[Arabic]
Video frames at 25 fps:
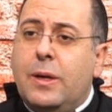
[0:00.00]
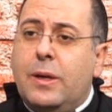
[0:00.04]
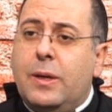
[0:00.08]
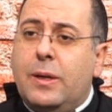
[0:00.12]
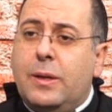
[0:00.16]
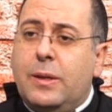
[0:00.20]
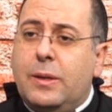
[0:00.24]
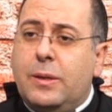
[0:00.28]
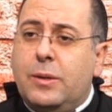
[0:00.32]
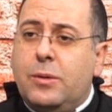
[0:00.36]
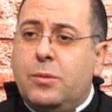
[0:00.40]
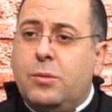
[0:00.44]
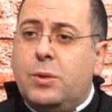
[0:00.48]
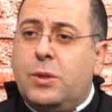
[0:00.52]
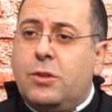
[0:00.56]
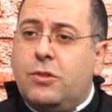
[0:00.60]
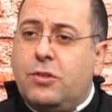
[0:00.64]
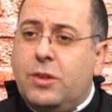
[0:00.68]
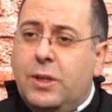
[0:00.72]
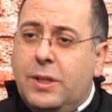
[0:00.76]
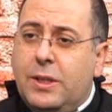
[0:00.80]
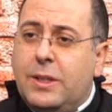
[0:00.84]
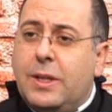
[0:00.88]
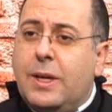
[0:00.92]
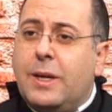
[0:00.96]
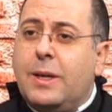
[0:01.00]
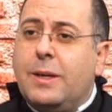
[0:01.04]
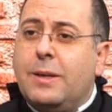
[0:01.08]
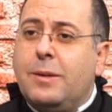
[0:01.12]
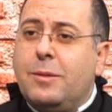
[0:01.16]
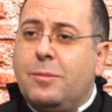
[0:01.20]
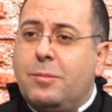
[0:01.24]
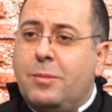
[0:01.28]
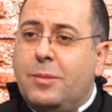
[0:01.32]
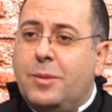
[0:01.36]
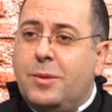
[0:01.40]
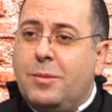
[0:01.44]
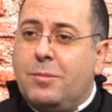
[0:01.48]
آه،
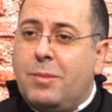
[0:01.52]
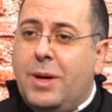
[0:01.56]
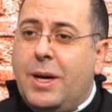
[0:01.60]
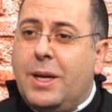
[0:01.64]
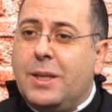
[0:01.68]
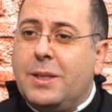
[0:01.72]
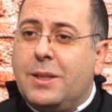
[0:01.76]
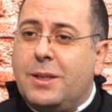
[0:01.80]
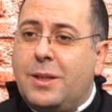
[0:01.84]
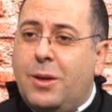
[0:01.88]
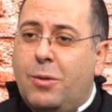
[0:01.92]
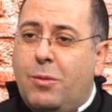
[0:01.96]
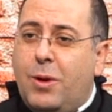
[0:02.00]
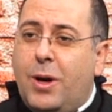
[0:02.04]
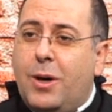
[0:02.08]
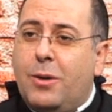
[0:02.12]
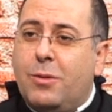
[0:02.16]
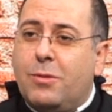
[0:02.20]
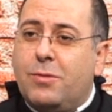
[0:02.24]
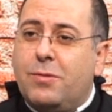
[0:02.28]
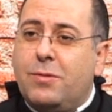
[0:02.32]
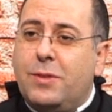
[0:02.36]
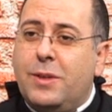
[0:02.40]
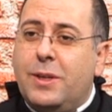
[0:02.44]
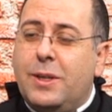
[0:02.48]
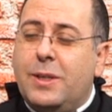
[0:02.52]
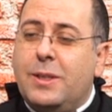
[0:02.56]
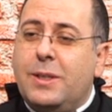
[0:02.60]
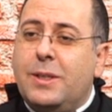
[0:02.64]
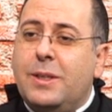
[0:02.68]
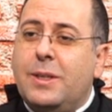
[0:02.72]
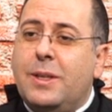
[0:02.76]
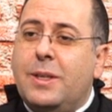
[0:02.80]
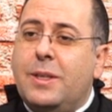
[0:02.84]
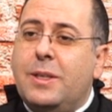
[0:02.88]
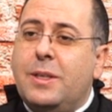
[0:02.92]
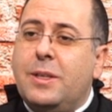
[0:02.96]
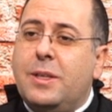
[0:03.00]
ورجعنا من بعد توقف
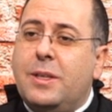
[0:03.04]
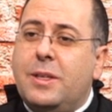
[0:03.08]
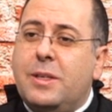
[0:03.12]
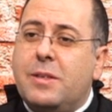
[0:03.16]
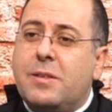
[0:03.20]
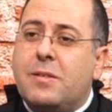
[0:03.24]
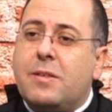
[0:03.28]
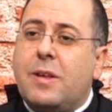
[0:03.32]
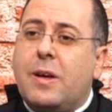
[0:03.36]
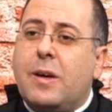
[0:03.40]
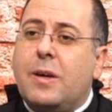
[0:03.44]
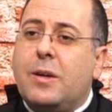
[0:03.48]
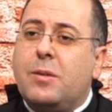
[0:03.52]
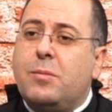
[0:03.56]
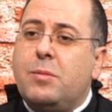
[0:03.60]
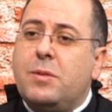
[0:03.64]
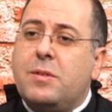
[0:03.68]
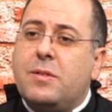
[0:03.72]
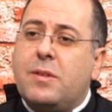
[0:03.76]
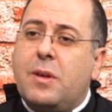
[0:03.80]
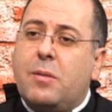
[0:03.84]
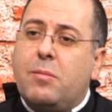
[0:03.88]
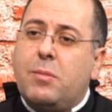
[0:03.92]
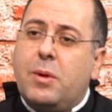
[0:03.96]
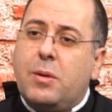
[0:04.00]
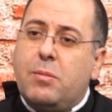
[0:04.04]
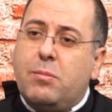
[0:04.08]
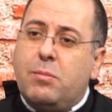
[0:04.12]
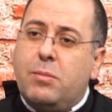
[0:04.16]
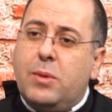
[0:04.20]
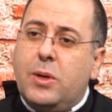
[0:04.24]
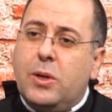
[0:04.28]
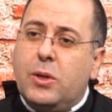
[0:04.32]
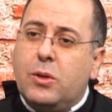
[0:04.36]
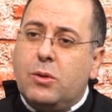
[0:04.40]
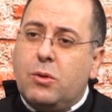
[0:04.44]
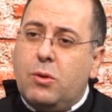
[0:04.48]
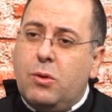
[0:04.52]
يعني اللي صار
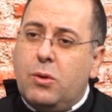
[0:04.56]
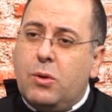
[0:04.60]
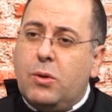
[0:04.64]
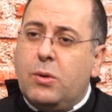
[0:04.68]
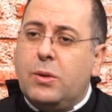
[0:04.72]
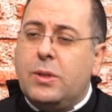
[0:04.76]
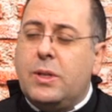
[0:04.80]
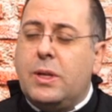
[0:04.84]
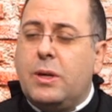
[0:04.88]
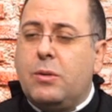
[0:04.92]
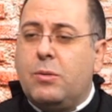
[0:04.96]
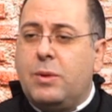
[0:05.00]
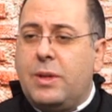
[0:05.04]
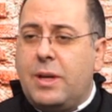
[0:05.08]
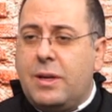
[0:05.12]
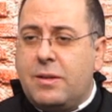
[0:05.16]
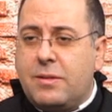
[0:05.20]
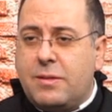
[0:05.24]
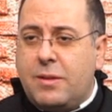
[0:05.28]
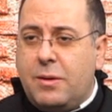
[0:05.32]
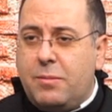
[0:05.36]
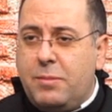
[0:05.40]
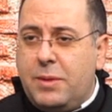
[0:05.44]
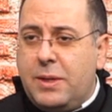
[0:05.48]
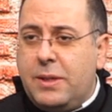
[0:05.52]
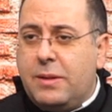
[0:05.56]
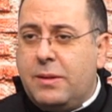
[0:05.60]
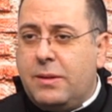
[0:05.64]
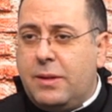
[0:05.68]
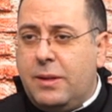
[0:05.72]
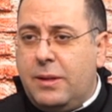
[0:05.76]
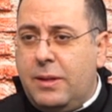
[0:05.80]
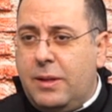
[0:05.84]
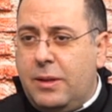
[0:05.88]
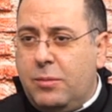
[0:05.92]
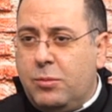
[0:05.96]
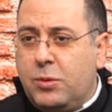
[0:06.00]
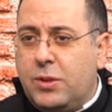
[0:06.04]
بسبب كورونا والأزمات
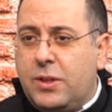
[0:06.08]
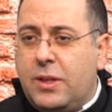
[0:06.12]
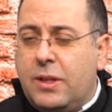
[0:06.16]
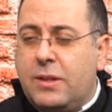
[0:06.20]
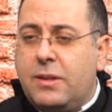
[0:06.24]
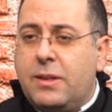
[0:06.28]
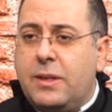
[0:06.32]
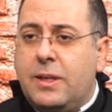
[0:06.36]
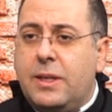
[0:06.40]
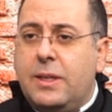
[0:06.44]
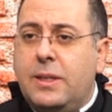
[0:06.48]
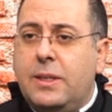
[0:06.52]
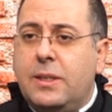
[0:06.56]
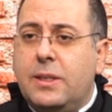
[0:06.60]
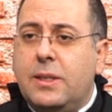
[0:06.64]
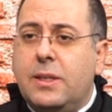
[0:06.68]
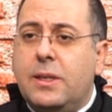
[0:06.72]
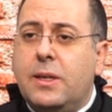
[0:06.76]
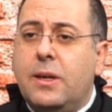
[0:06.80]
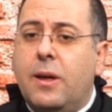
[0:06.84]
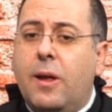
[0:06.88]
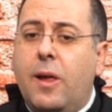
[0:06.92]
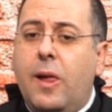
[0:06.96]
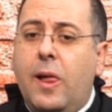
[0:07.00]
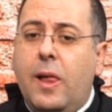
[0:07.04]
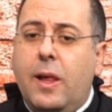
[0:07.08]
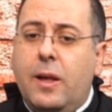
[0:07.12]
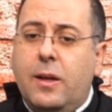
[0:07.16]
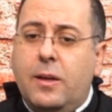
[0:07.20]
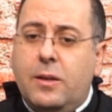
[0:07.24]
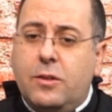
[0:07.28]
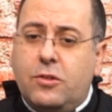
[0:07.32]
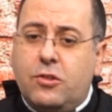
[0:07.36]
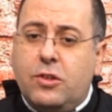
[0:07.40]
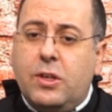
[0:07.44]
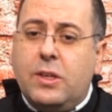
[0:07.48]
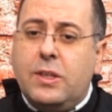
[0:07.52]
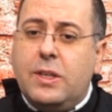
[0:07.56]
المتتالية
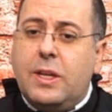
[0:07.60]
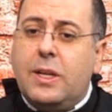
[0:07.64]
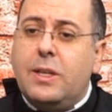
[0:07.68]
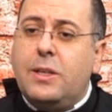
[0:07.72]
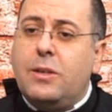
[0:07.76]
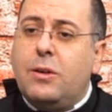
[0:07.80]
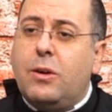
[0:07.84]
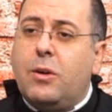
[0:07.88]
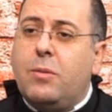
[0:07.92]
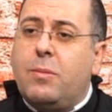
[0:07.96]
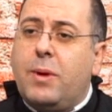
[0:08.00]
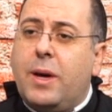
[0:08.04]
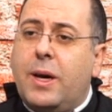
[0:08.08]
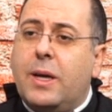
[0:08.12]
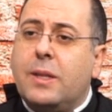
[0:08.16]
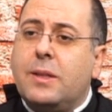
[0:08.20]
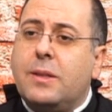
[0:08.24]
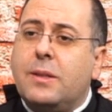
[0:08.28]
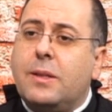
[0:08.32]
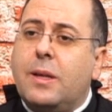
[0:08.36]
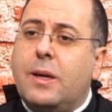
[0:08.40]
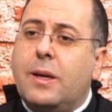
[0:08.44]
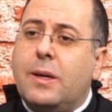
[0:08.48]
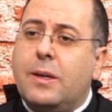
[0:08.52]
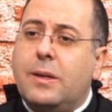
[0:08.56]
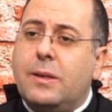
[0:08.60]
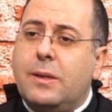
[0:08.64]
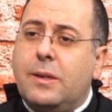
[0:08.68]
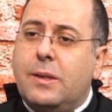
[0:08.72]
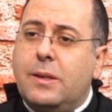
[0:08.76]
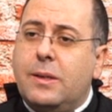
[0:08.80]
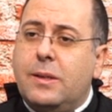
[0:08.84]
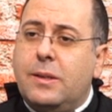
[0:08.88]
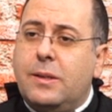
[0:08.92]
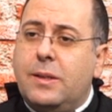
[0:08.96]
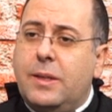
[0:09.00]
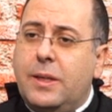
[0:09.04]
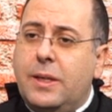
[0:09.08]
رجعنا اليوم حتى
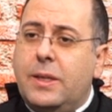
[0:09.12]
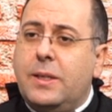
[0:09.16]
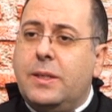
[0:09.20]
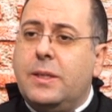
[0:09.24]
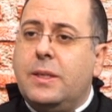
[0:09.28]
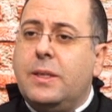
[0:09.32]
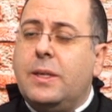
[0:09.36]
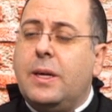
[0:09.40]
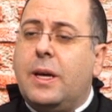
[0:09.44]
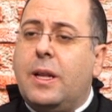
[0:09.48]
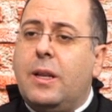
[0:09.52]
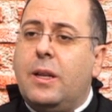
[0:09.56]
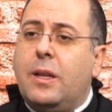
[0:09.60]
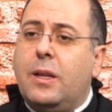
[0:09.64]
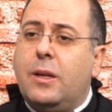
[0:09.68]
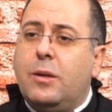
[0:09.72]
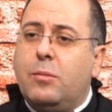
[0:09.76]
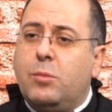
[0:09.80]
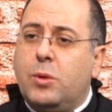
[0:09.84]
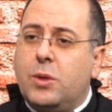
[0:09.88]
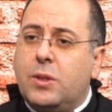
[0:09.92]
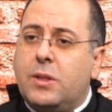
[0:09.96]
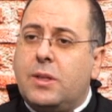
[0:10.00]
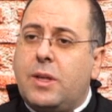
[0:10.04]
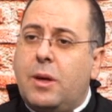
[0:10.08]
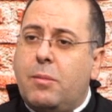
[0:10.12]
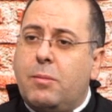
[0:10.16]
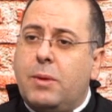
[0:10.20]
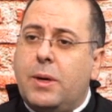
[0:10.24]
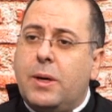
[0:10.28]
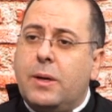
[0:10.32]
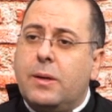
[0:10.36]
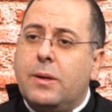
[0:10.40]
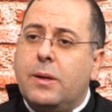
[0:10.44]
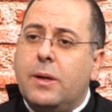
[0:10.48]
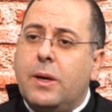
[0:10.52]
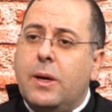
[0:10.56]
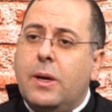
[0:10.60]
نحيي
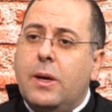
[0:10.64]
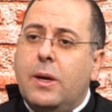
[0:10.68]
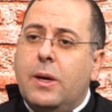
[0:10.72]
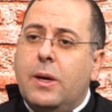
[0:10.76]
هالمؤتمر